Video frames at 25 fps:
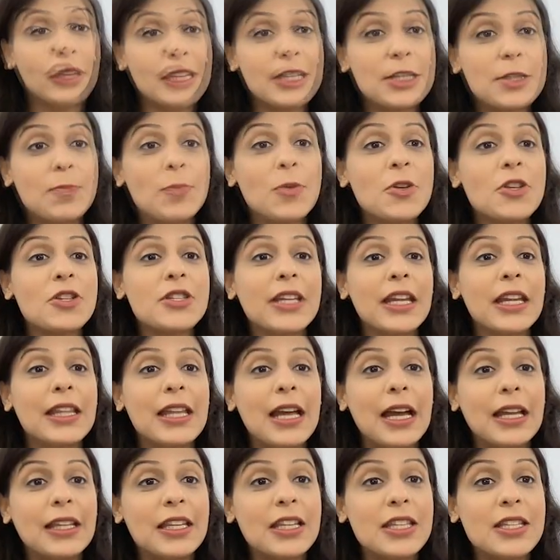तो इस पे उसके
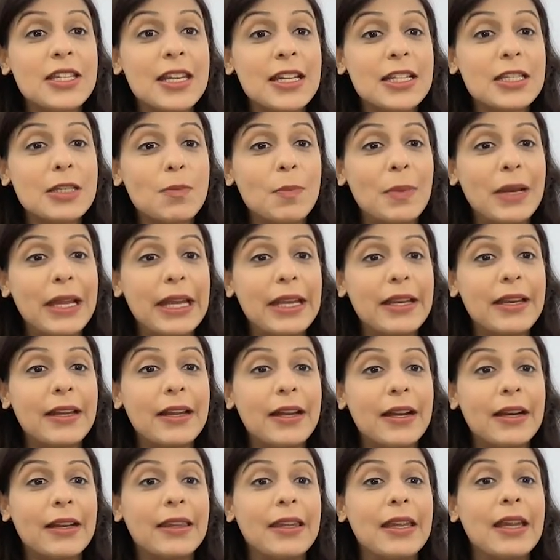दादाजी एक्सप्लेन
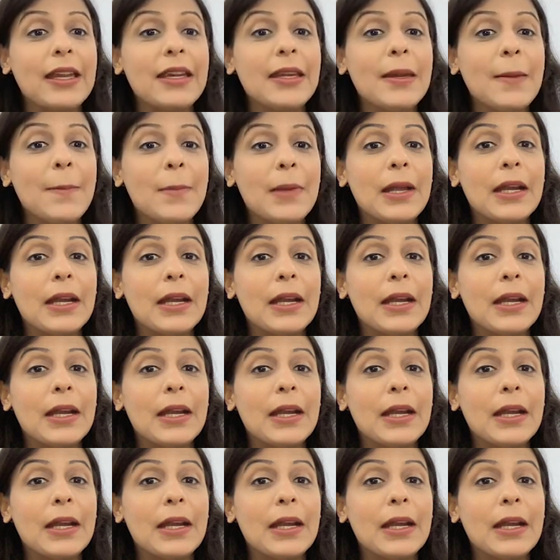करते हैं कि